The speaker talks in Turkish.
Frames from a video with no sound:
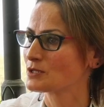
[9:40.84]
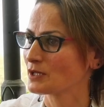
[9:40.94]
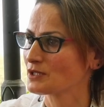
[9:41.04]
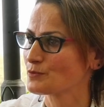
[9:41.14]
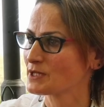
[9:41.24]

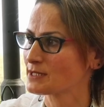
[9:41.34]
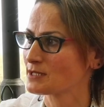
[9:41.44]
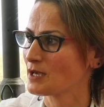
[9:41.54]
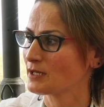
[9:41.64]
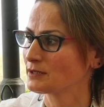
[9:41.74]
Çalışma
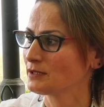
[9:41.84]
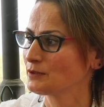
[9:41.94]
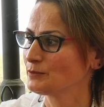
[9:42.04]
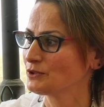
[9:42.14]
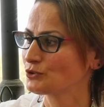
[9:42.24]

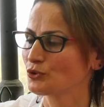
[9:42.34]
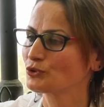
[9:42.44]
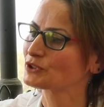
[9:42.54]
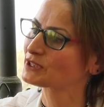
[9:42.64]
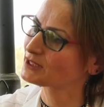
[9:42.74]
şartlarımız
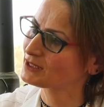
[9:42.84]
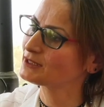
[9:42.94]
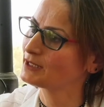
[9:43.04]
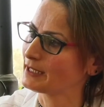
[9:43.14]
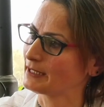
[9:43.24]
çok
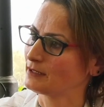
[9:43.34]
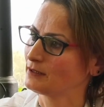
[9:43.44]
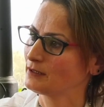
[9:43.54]
sıkı değil.